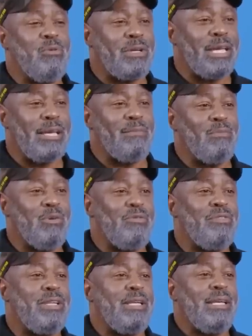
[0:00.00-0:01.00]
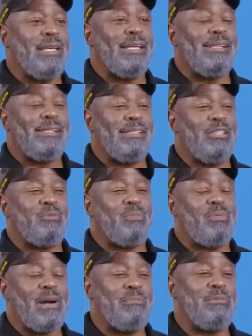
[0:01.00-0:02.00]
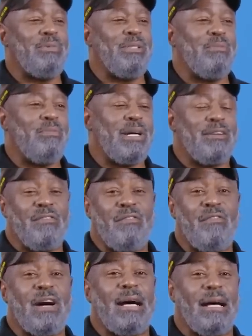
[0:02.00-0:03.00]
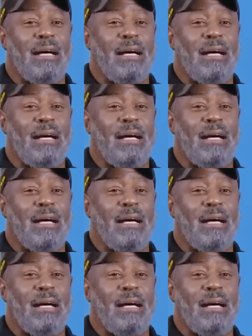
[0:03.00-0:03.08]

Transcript: in un capo di addestramento, merita solamente un 5.